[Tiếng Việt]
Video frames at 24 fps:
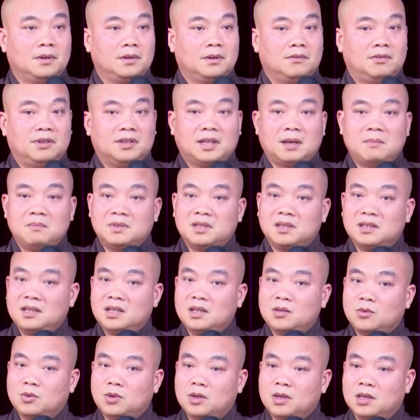và tâm sinh lý
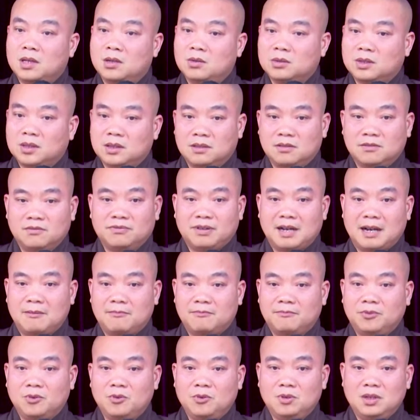của hữu tình
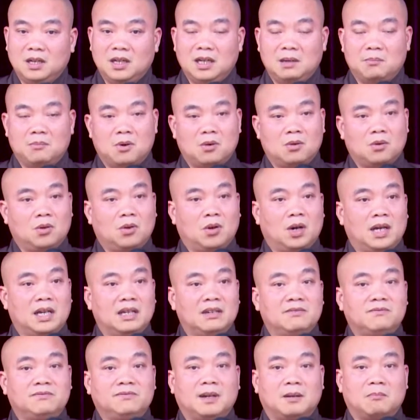phàm phu nó là một
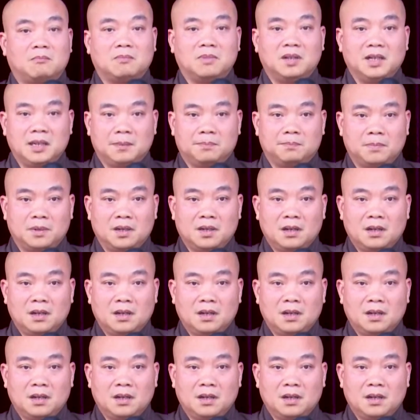loại vọng nghiệp